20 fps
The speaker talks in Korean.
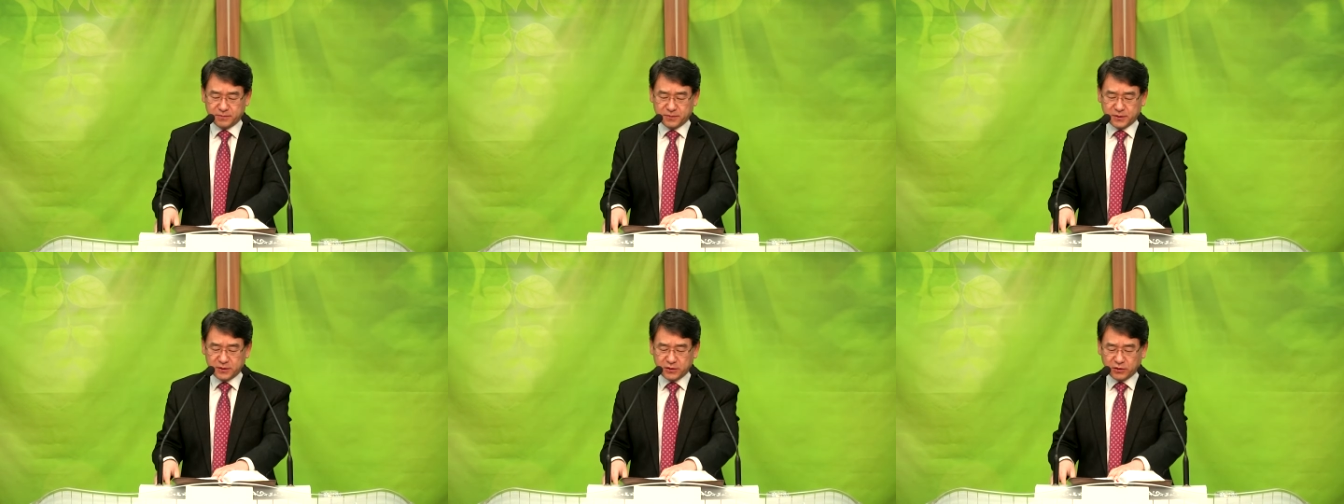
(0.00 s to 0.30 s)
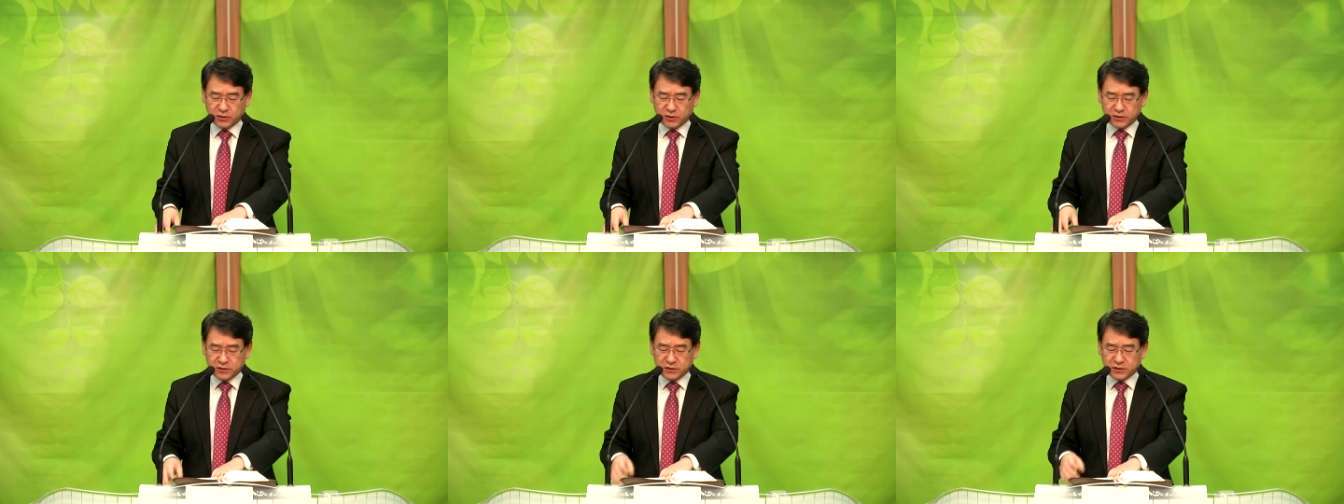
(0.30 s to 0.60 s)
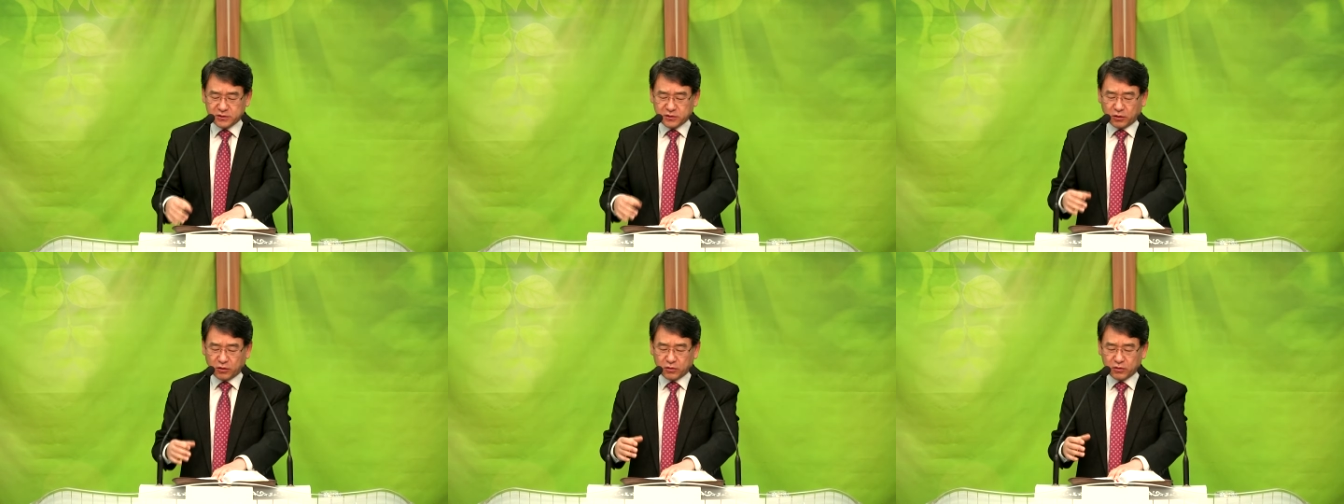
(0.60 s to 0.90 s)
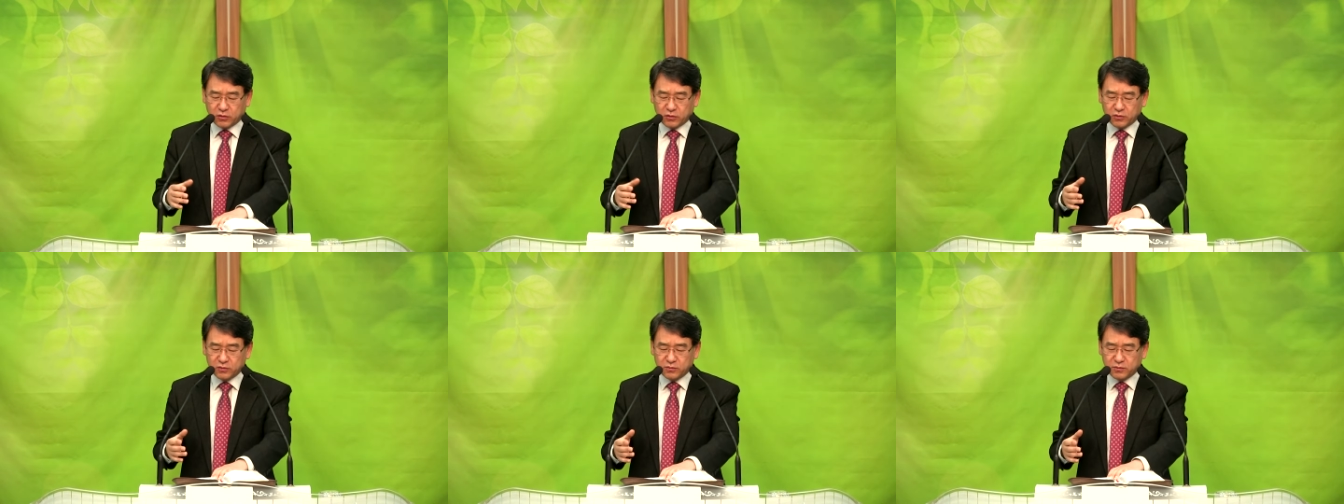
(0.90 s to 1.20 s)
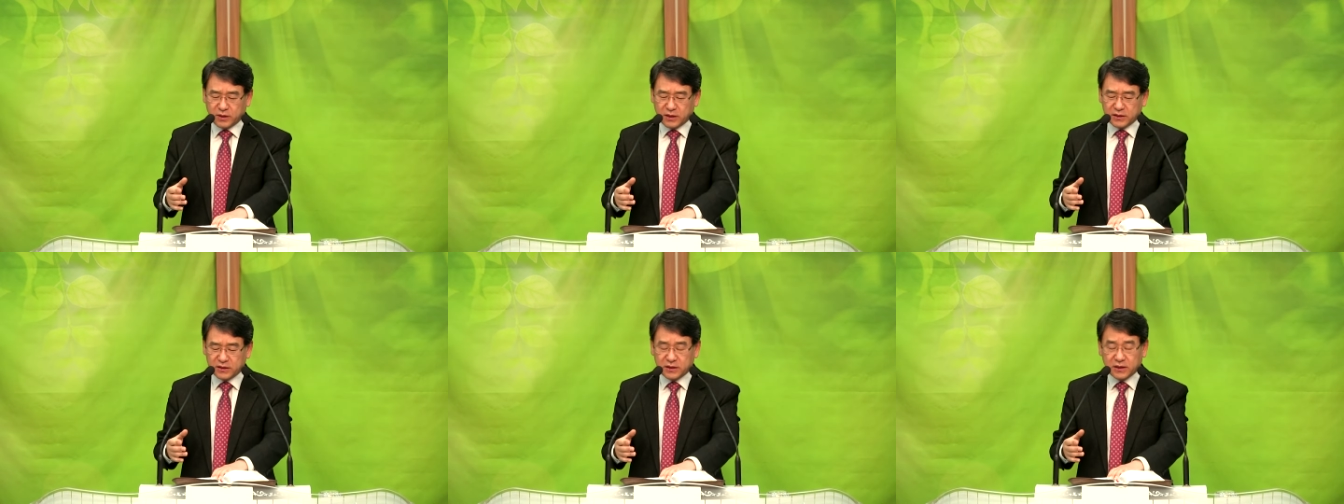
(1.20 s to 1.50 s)
여기 이제 더러운
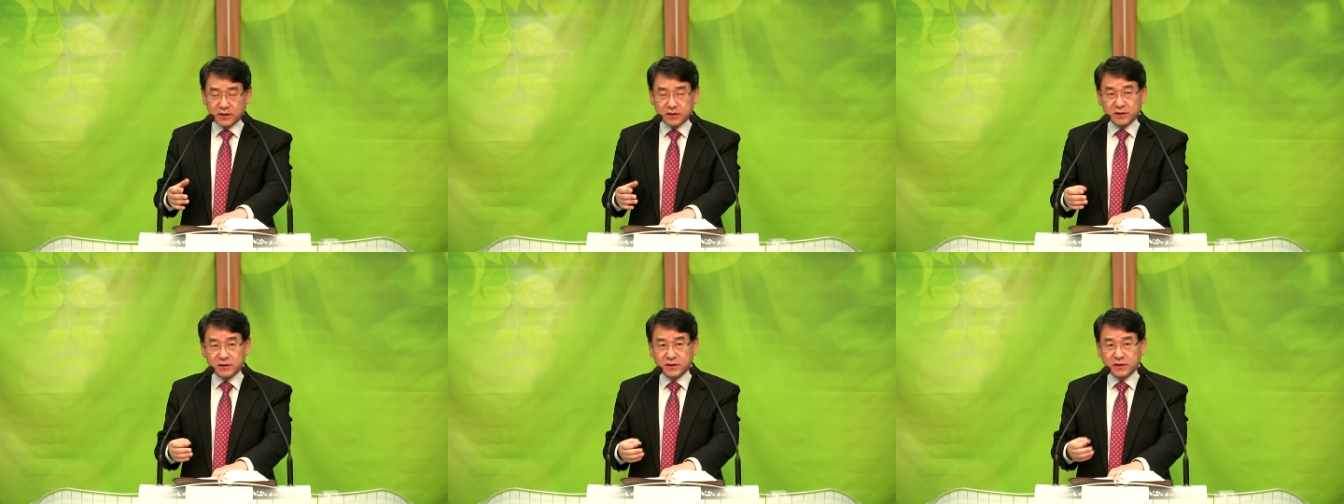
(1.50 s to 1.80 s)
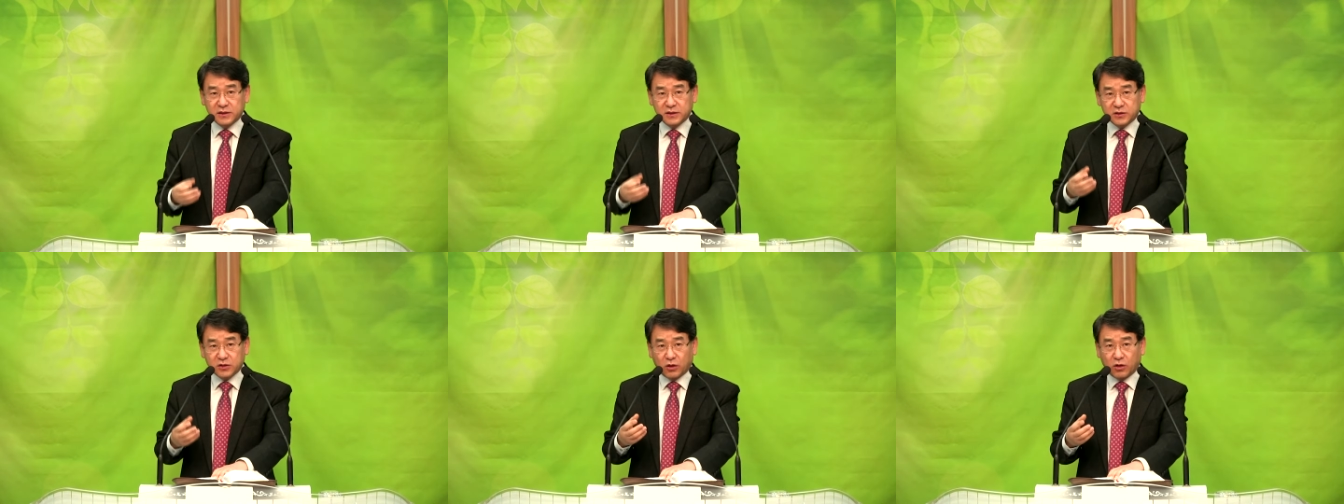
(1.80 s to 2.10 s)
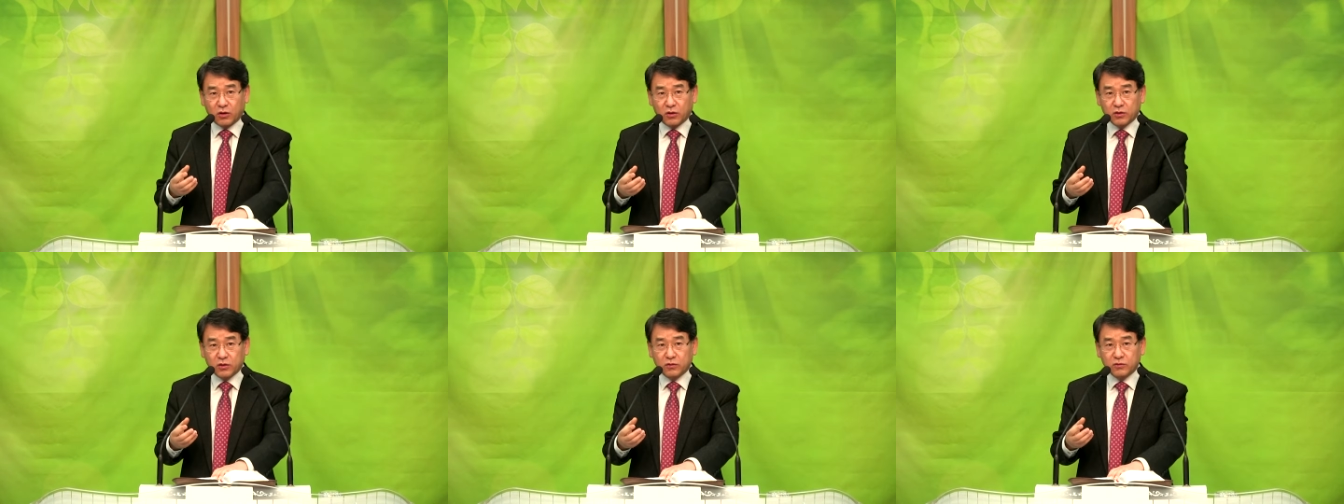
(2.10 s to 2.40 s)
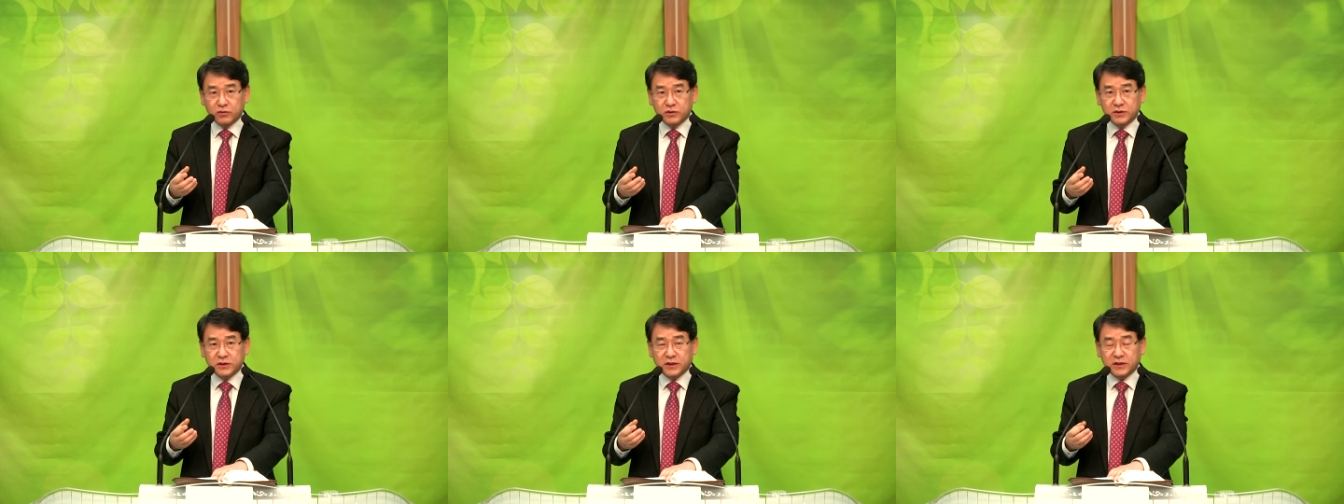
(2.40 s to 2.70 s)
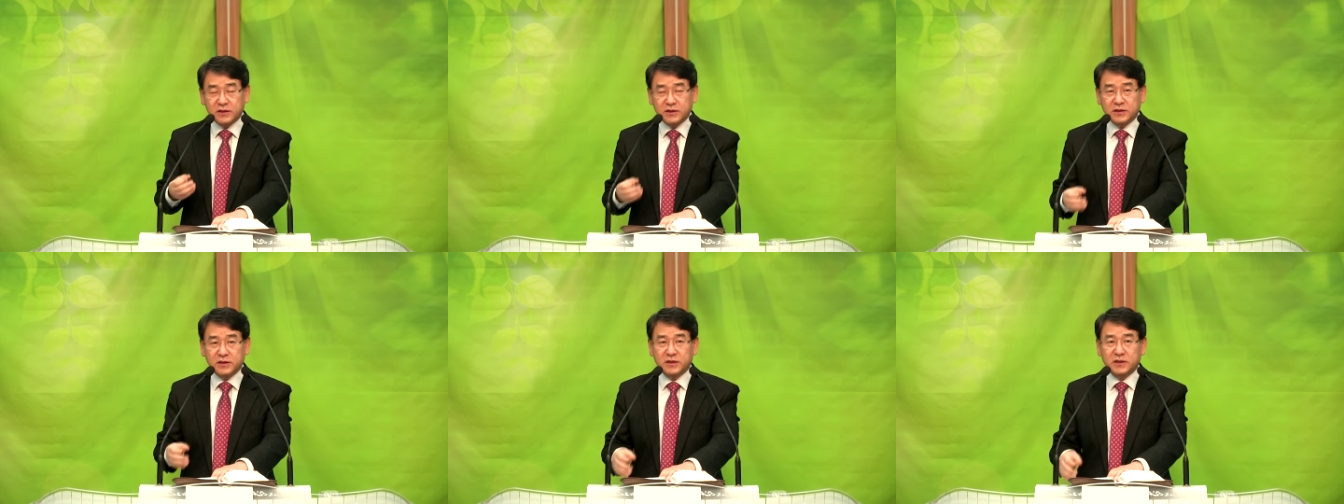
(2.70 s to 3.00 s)
말이라는 이
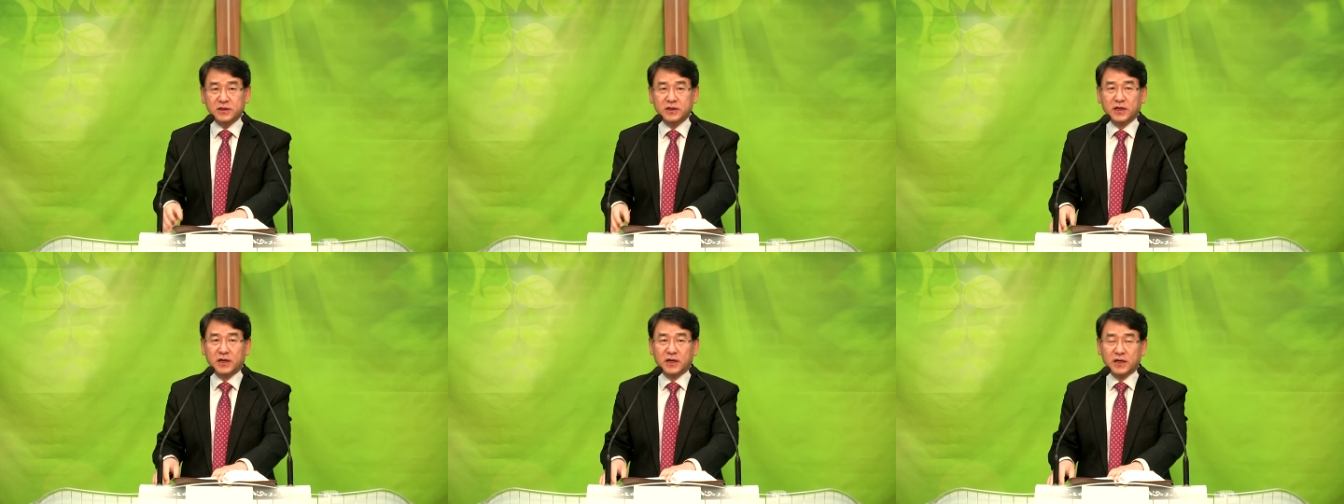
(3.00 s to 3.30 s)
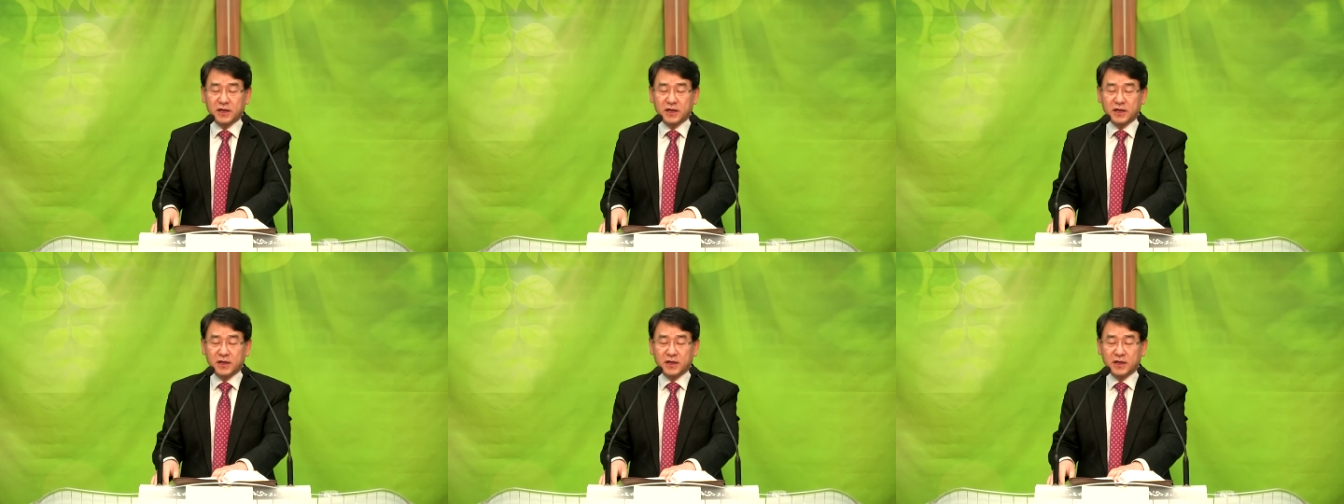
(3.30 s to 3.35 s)
더러운이라는 이